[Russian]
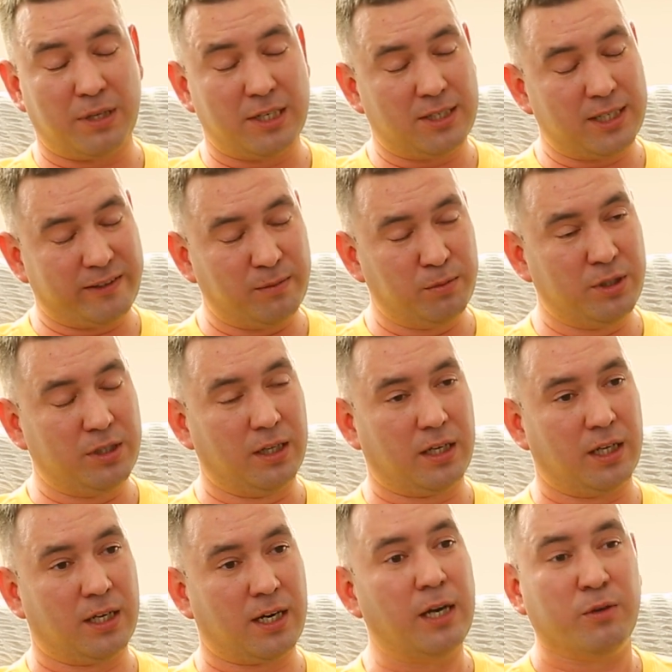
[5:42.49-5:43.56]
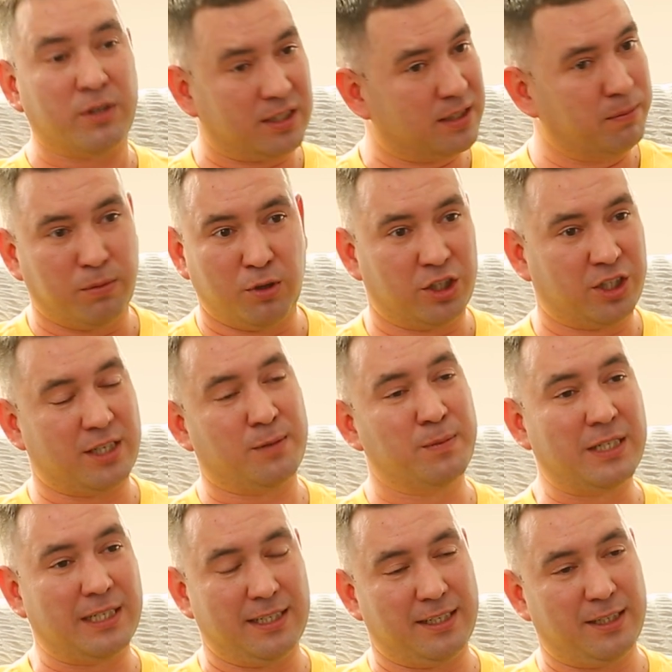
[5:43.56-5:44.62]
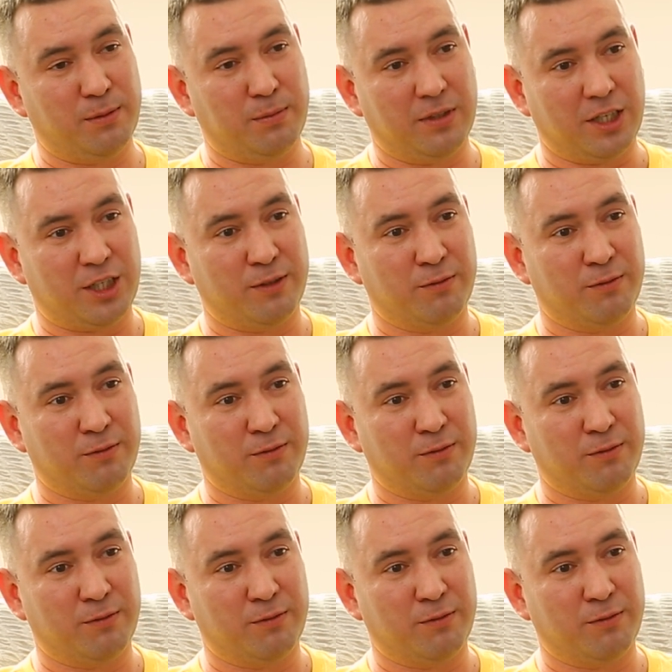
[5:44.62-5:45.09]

пластиковой бутылкой играли, у нас там больше осмысленности было,